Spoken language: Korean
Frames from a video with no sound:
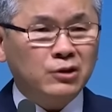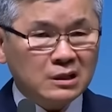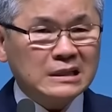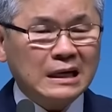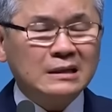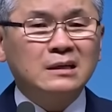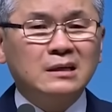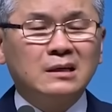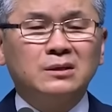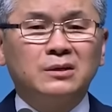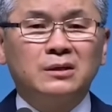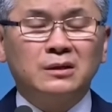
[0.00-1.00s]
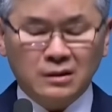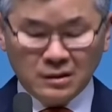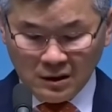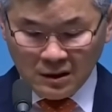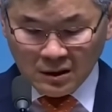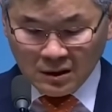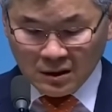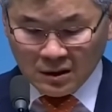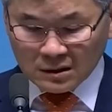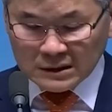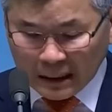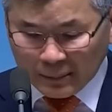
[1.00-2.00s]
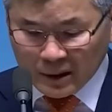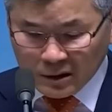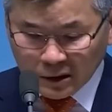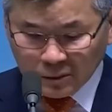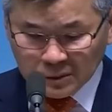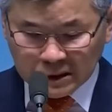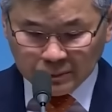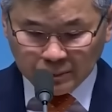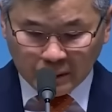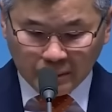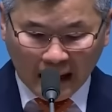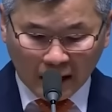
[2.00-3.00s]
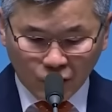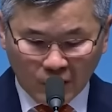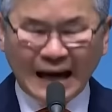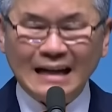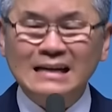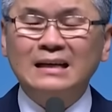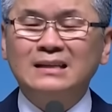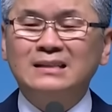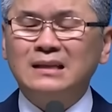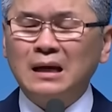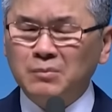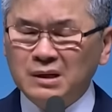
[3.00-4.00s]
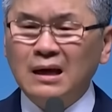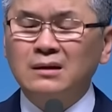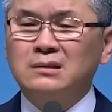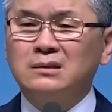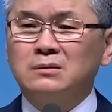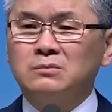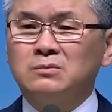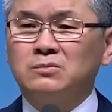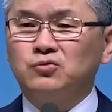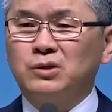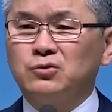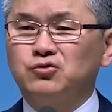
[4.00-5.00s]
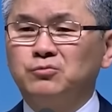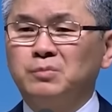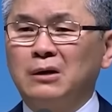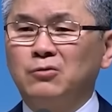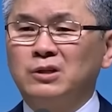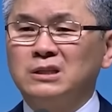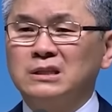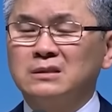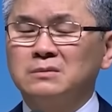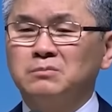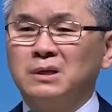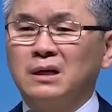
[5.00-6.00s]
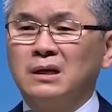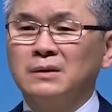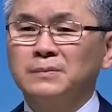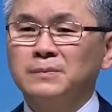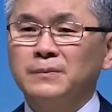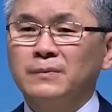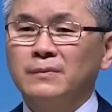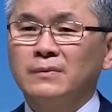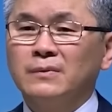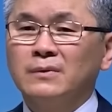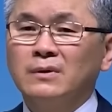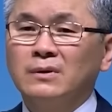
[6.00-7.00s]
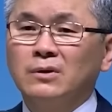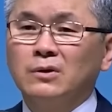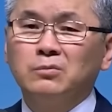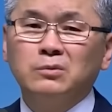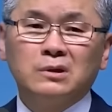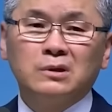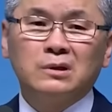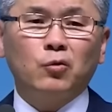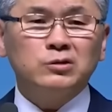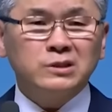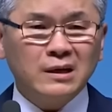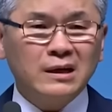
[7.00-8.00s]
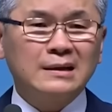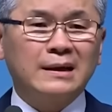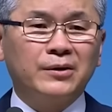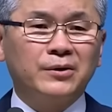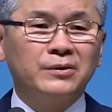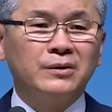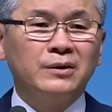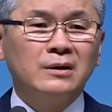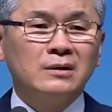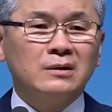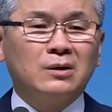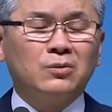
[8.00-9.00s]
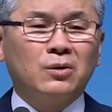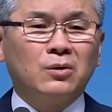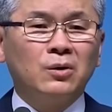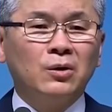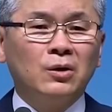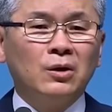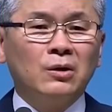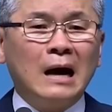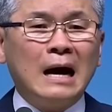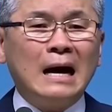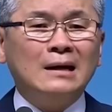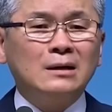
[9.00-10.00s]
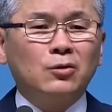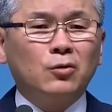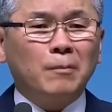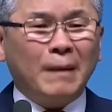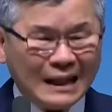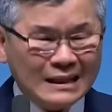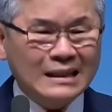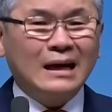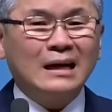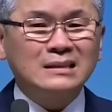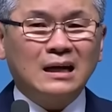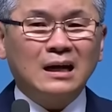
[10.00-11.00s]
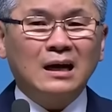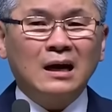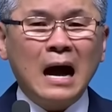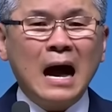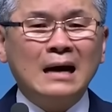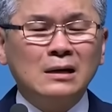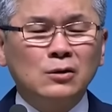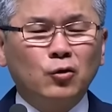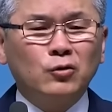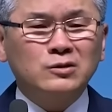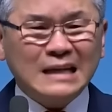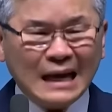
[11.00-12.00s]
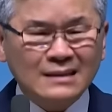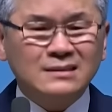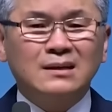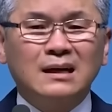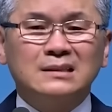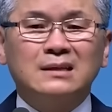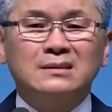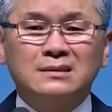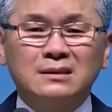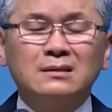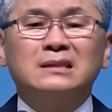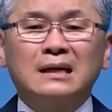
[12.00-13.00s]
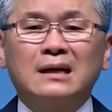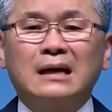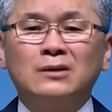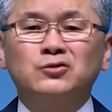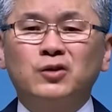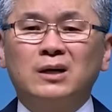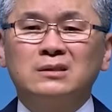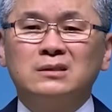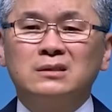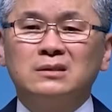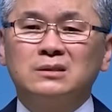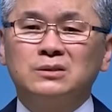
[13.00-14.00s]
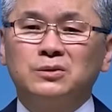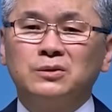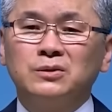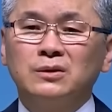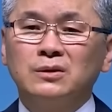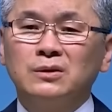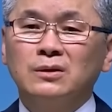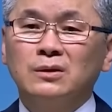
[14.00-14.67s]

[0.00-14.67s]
바로 이 자리에서 차별금지법 바로 알기 세미나를 지금 우리가 준비하고 있지 않습니까? 여러분들이 오셔야 돼요. 그리고 알고 반대하자, 알고 찬성하자, 그걸 제가 강조하는 거거든요.